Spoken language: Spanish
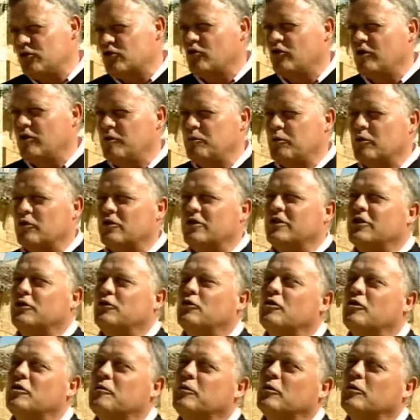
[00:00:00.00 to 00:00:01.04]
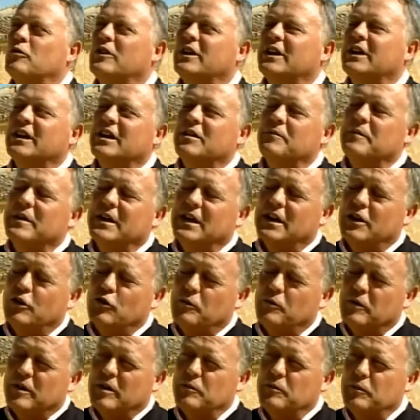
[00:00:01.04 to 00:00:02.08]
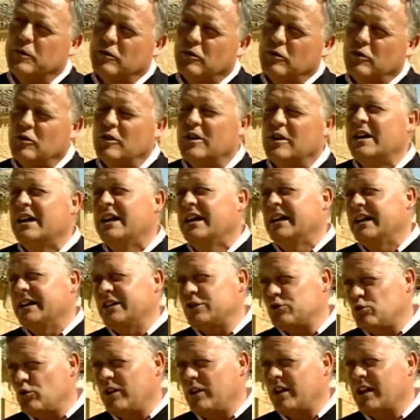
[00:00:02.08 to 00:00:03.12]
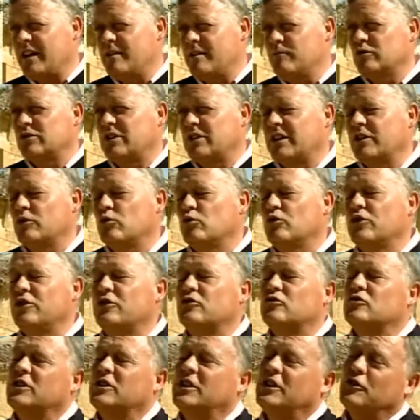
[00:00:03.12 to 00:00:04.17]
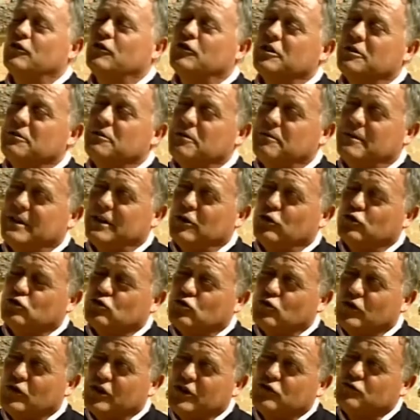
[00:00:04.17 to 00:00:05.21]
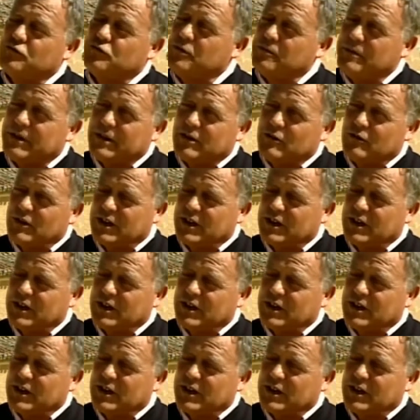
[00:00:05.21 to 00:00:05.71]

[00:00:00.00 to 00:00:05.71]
con el proyecto de poder cambiar el nombre al pueblo, estudiar la mota de judíos, que es donde viven los judíos, vivieron